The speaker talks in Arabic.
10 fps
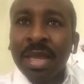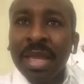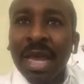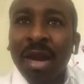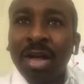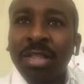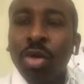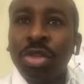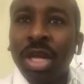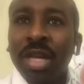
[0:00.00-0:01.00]
يعني عسى
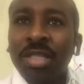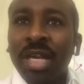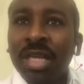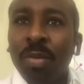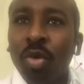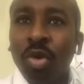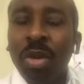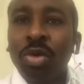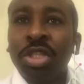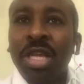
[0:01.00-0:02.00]
تخش القصر الجمهوري
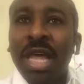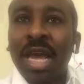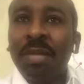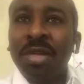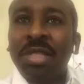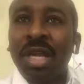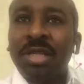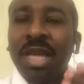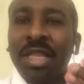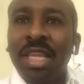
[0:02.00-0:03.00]
مش تجي داخل بالسيره
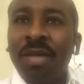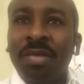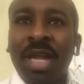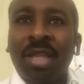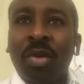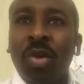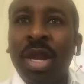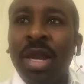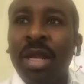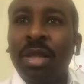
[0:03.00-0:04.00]
الذاتيه بتاعتك ولا
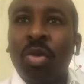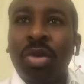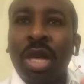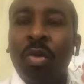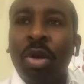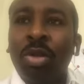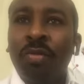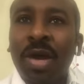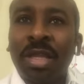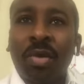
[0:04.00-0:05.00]
انك انت كنت اول
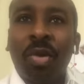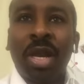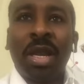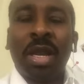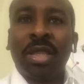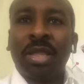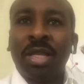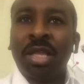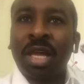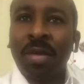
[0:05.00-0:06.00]
دفعتك ولا انك انت
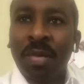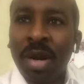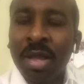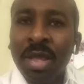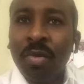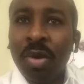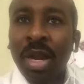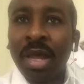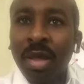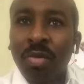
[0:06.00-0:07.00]
عندك خبره
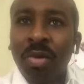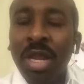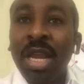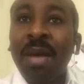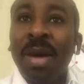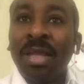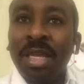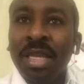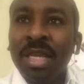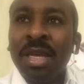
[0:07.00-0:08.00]
ولا غيره، انما
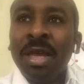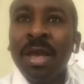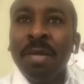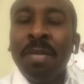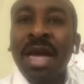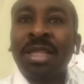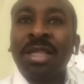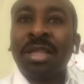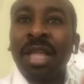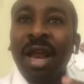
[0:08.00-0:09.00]
تجي
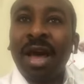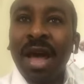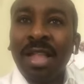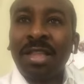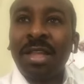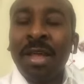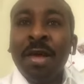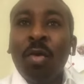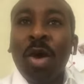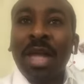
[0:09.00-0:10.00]
بعدد الطلقات
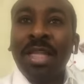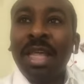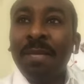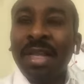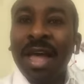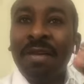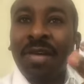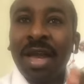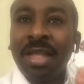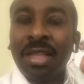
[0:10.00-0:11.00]
وعدد
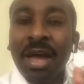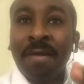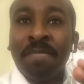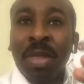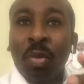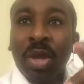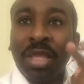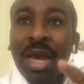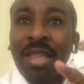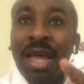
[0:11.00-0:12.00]
المدافع اللي انت
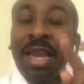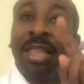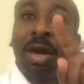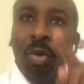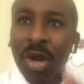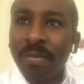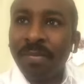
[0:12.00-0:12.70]
وجهتها للدوله